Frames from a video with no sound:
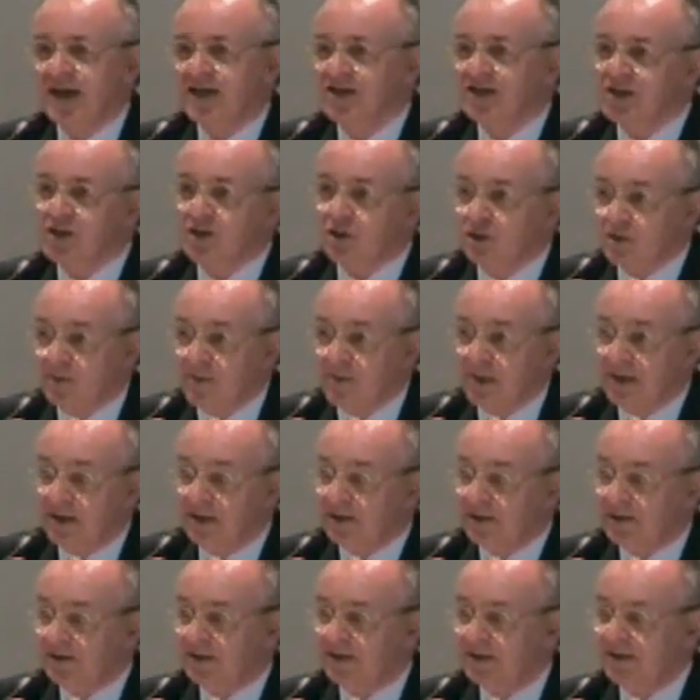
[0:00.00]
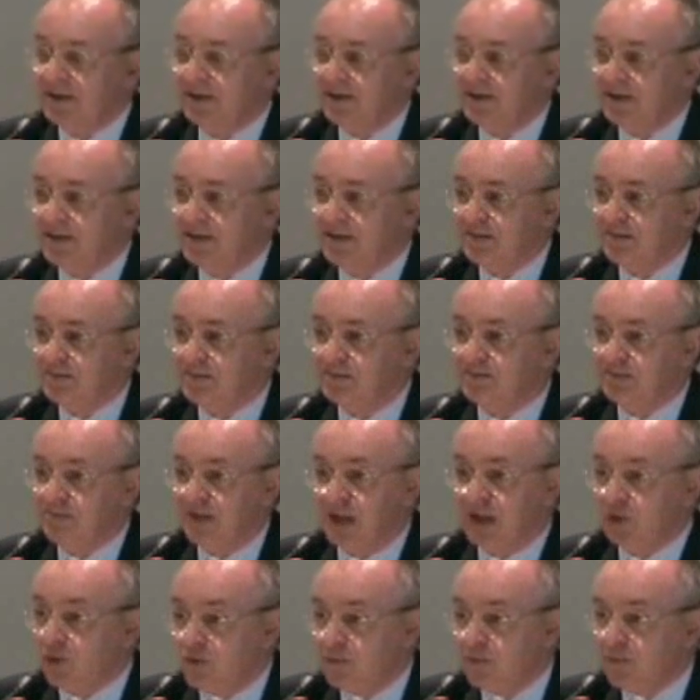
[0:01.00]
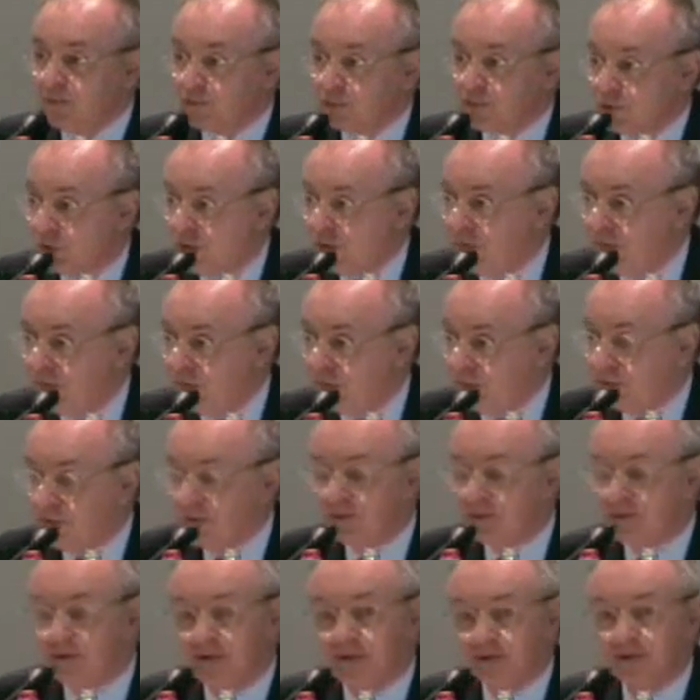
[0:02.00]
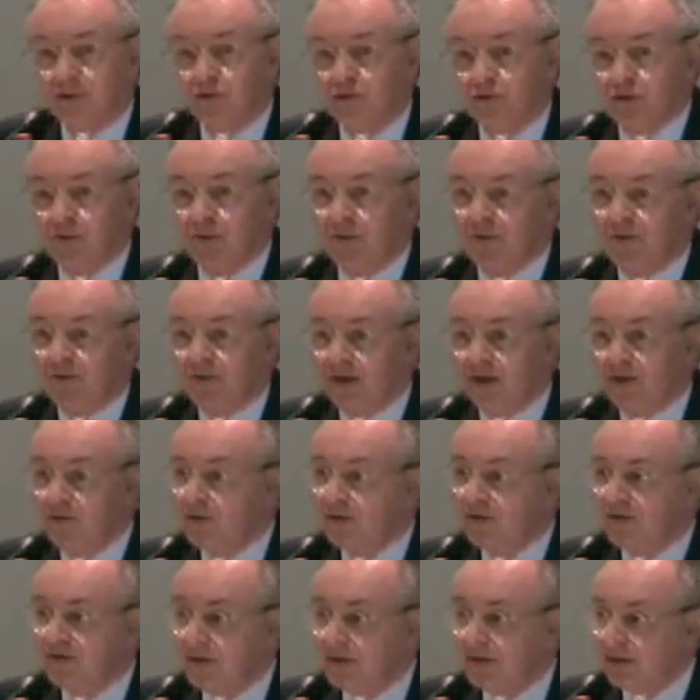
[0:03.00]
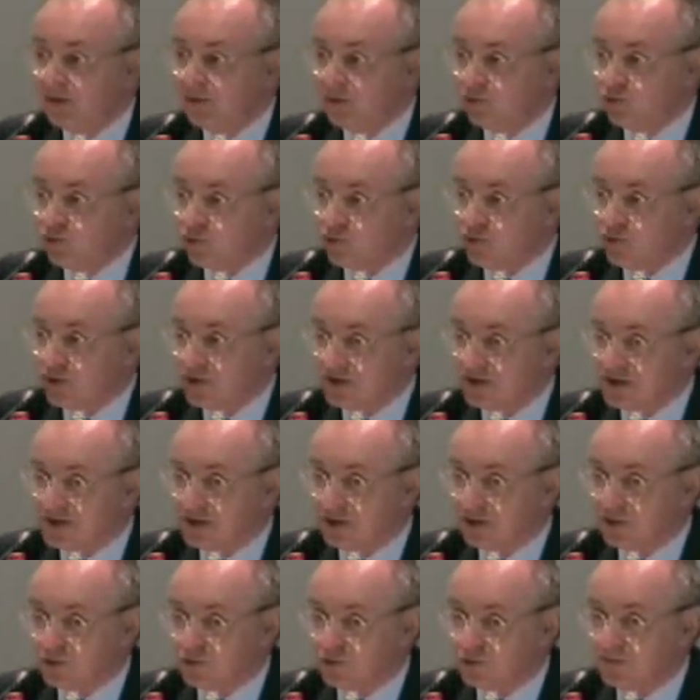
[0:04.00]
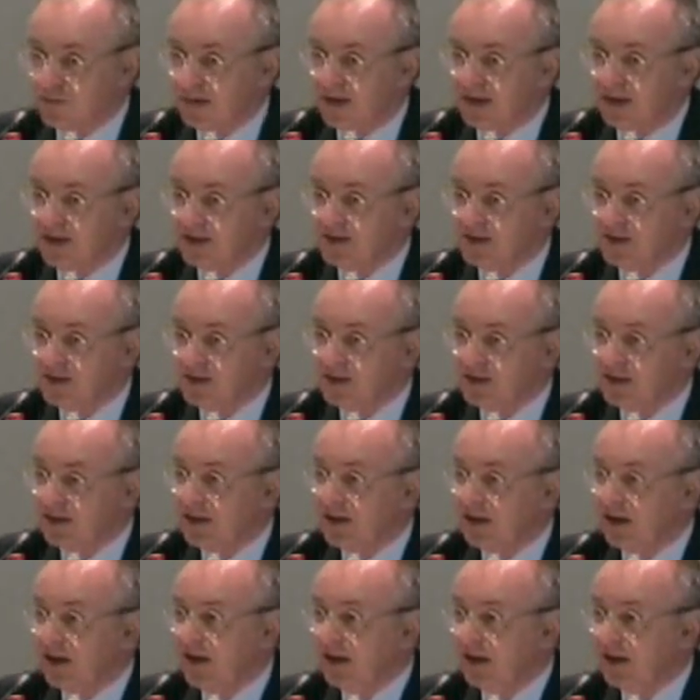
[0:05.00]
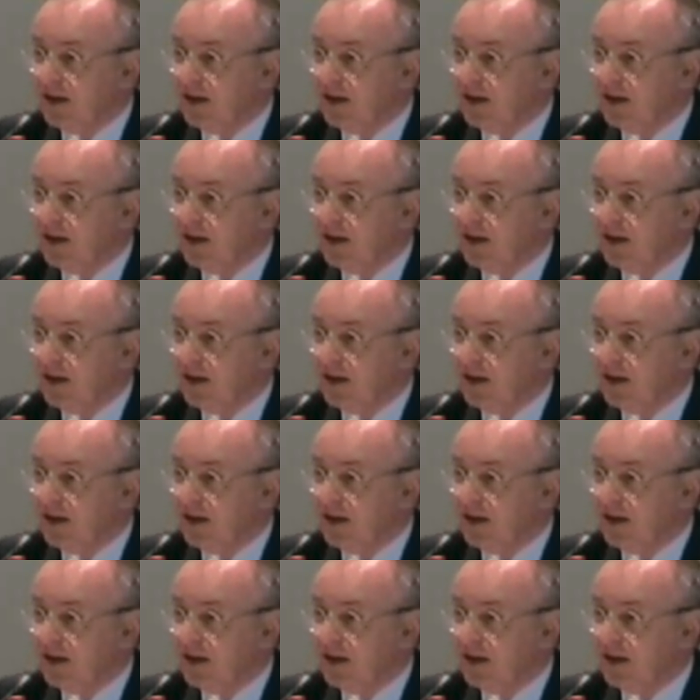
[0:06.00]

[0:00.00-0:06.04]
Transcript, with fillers: E siccome eh, da noi purtroppo non si può fare alcun affidamento su ciò che c'è scritto sui bilanci,